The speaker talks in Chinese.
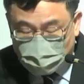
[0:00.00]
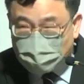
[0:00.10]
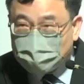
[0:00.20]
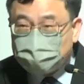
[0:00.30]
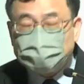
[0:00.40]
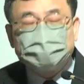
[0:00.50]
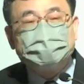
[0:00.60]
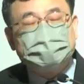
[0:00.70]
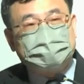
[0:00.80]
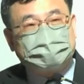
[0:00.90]
所以这
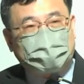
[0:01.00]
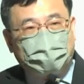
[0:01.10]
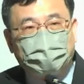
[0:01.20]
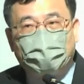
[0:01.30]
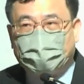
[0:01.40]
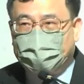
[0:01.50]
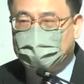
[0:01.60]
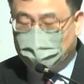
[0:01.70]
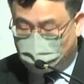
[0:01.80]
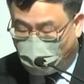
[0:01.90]
是以残暴来
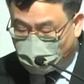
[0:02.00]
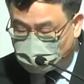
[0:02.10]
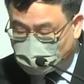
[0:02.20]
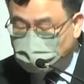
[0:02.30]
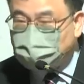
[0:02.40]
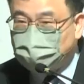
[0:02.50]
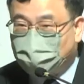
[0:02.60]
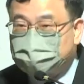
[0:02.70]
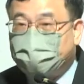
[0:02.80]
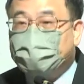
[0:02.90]
统治
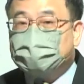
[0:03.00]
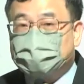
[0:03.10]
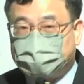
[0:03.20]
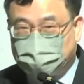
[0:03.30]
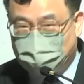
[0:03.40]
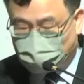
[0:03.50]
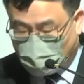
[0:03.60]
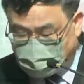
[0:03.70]
犹太人的西律王